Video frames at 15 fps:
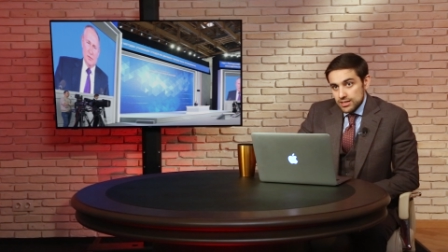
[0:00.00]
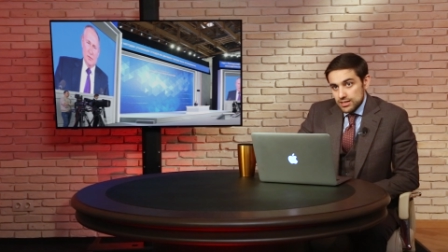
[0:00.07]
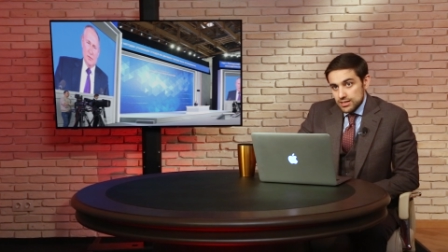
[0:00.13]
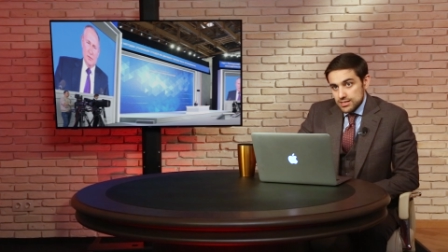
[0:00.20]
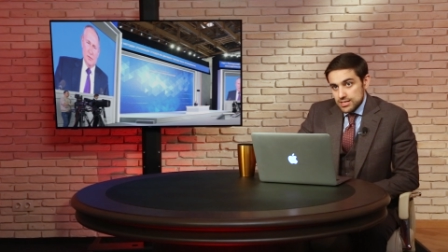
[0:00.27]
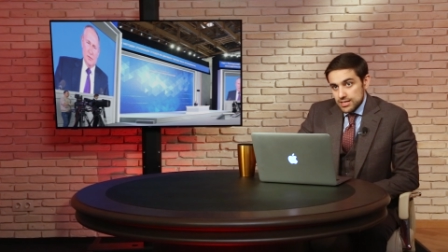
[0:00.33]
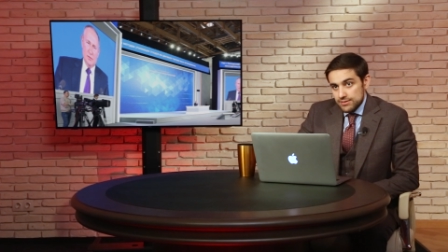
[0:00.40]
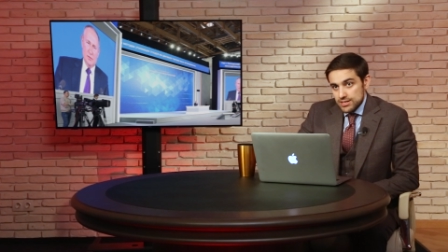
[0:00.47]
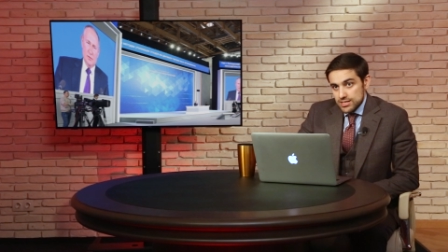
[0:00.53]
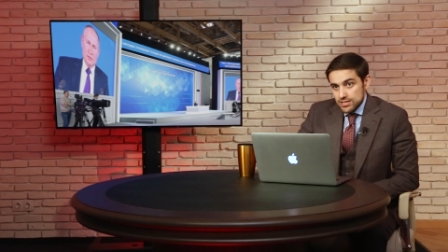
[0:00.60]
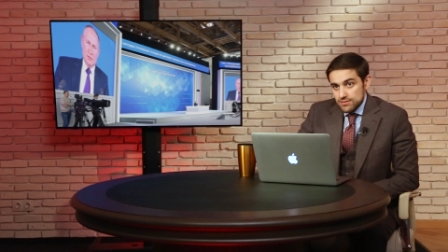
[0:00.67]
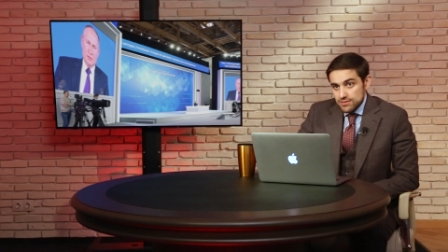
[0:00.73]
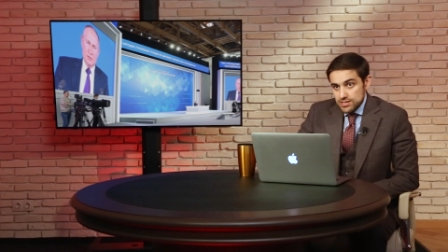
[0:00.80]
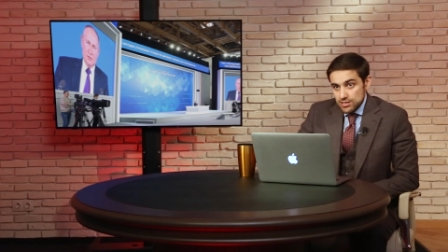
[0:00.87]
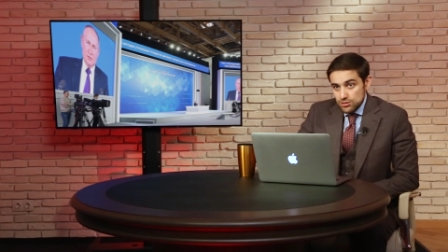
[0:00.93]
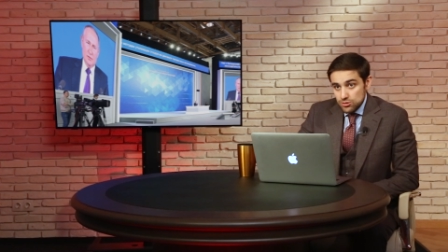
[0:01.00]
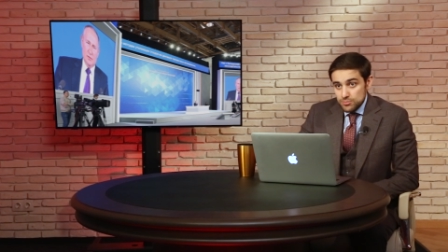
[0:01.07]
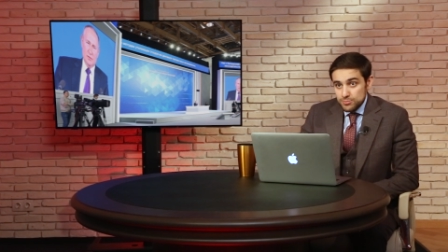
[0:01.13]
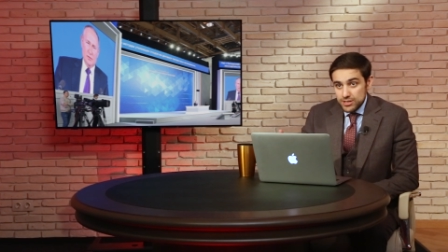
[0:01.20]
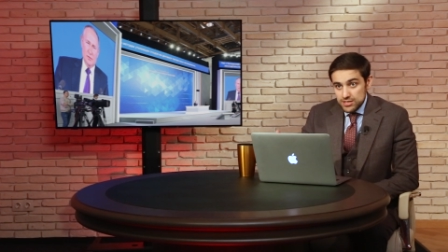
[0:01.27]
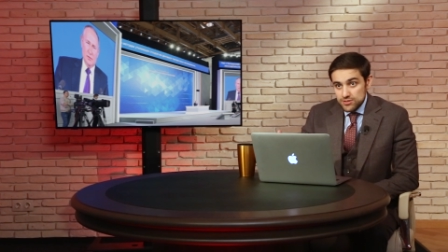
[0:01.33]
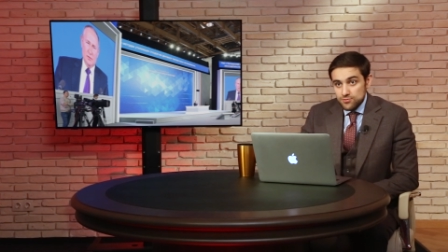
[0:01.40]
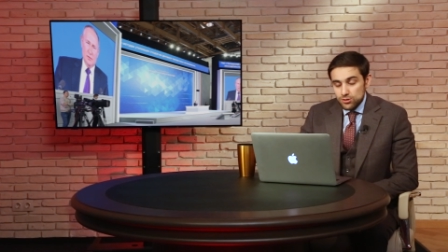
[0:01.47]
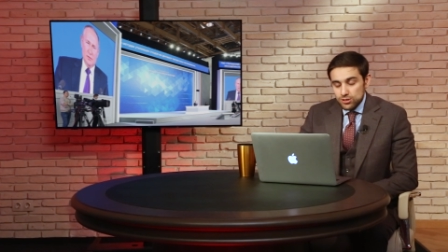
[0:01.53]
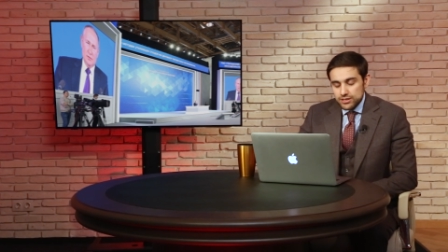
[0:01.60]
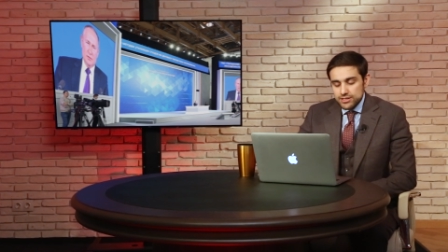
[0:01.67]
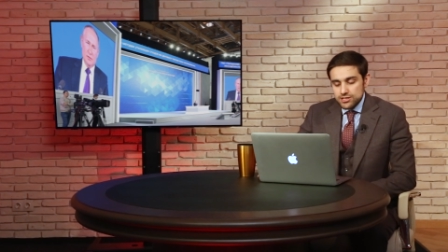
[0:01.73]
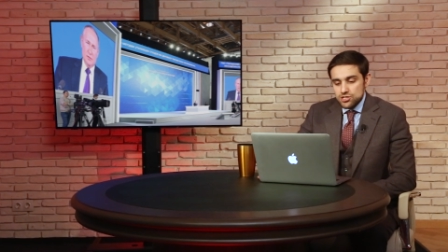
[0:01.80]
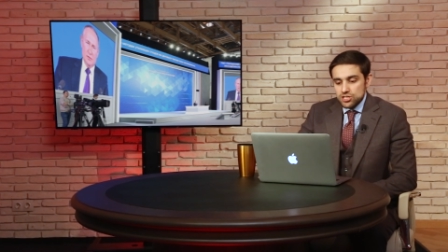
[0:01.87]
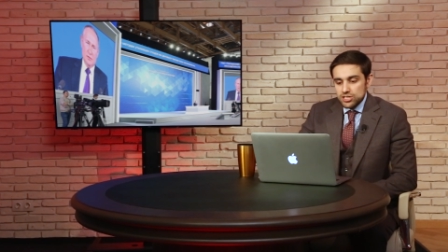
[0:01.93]
э, Советского Союза, Пять волн
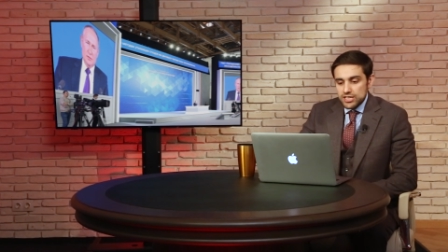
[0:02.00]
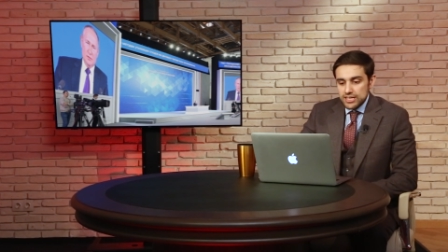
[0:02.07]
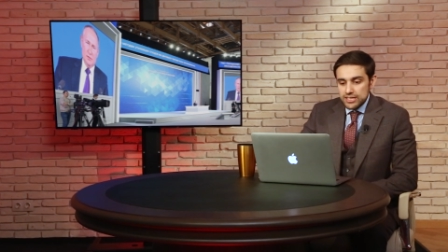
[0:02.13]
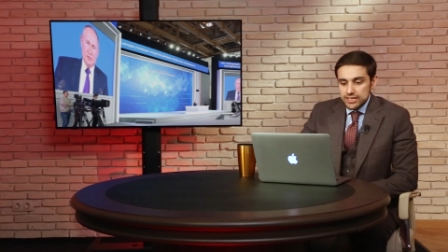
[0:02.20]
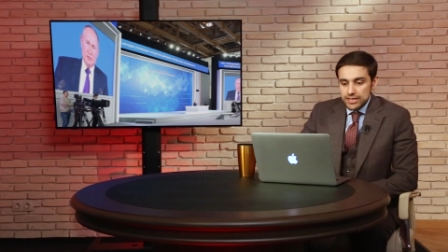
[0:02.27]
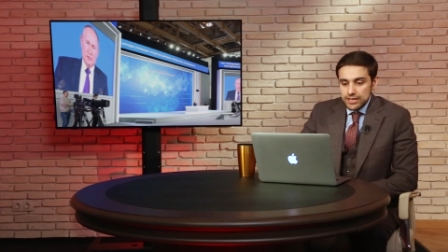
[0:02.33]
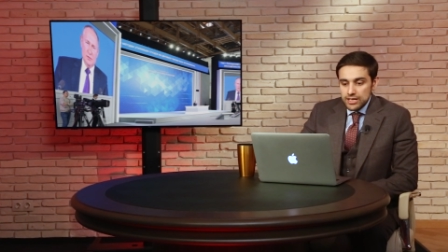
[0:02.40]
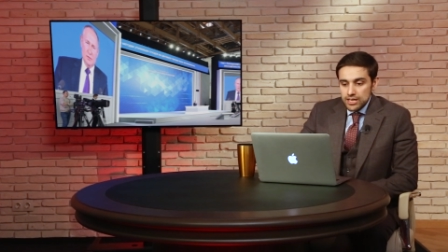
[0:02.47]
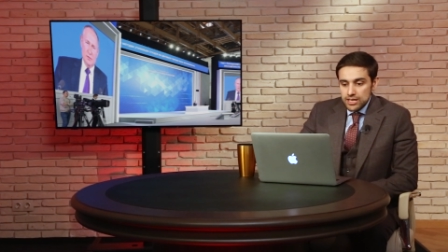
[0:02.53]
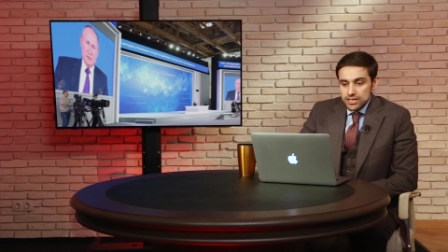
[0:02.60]
расширения.